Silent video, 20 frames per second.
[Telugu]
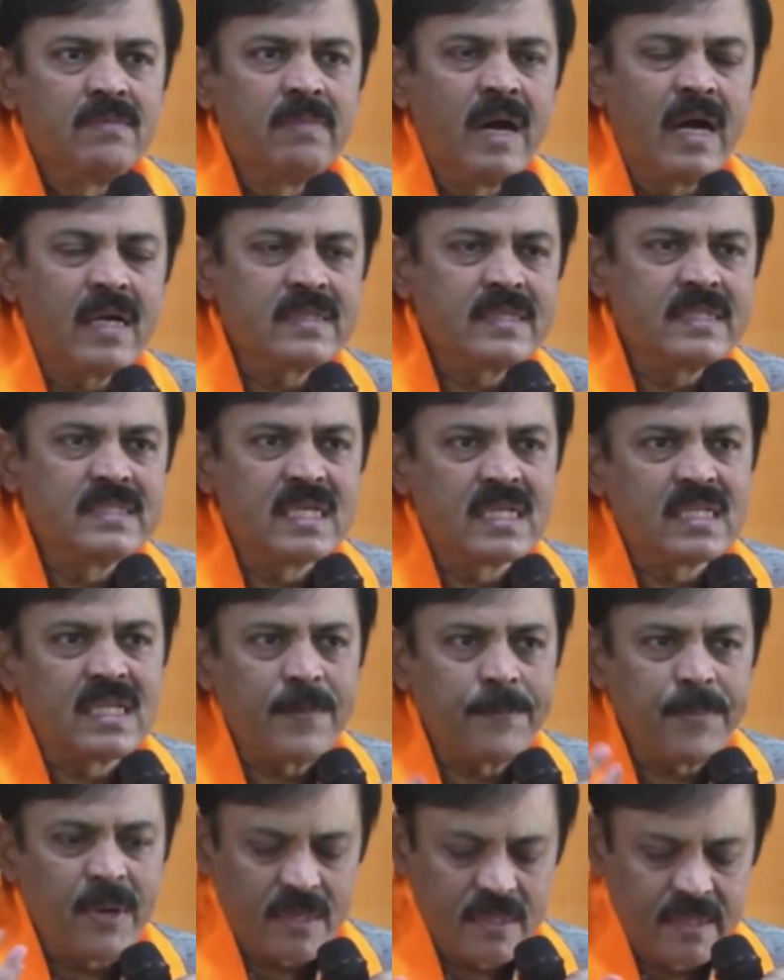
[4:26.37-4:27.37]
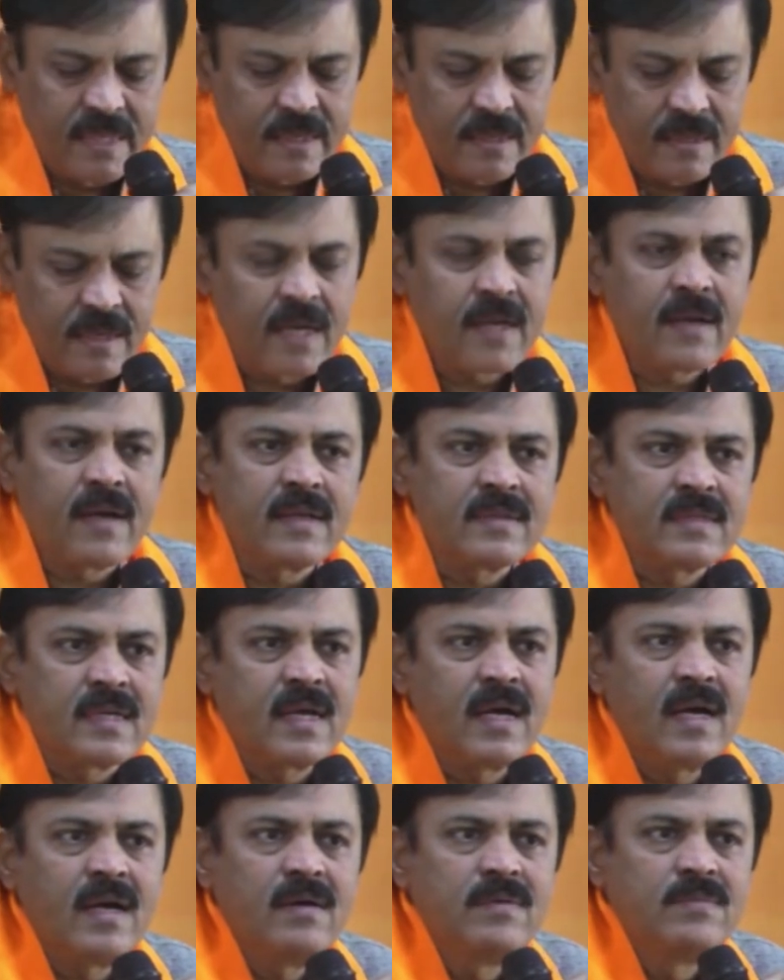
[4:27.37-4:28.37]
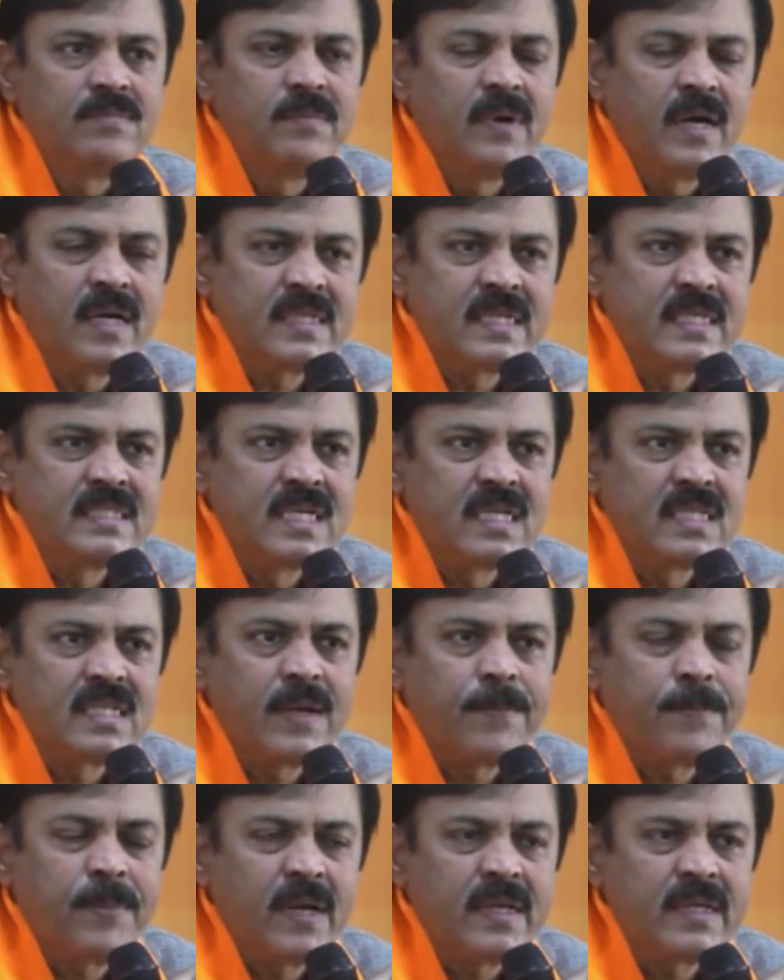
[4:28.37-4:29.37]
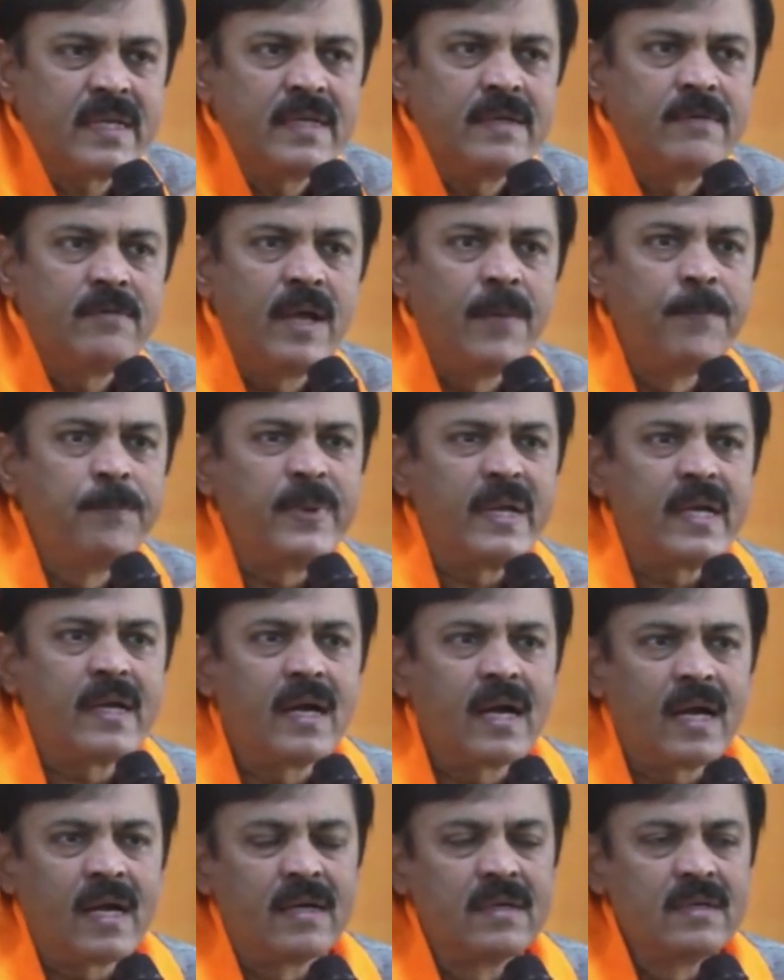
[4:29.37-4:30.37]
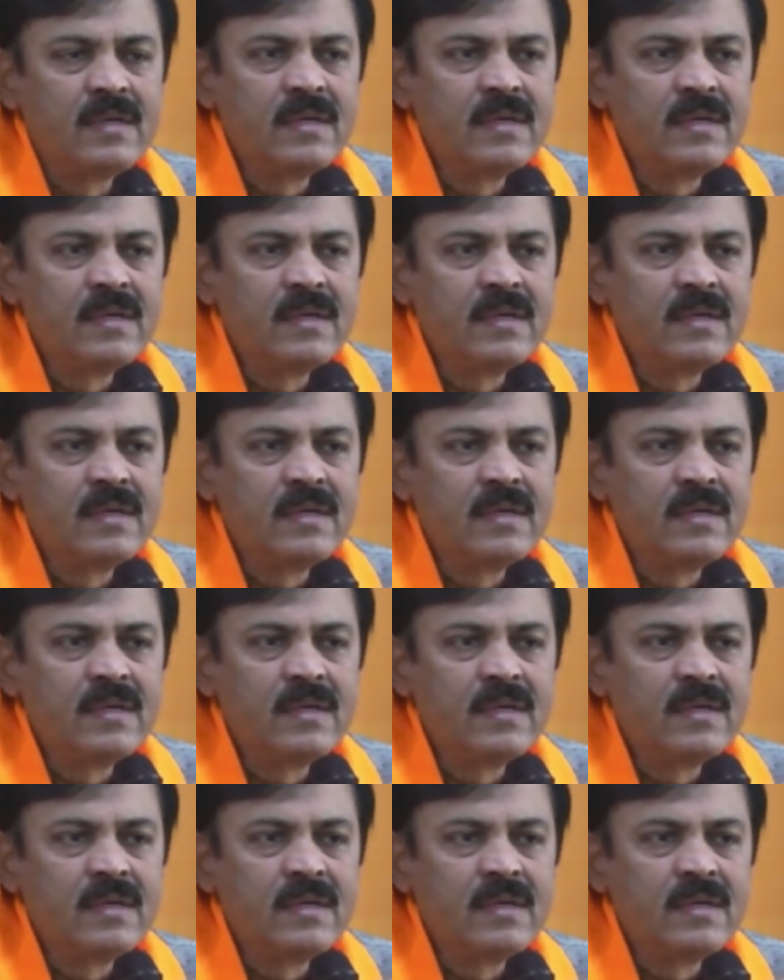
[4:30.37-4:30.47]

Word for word: భారతీయ జనతా పార్టీ కార్యకర్తగా భారతీయ జనతా పార్టీ ఎంపీగా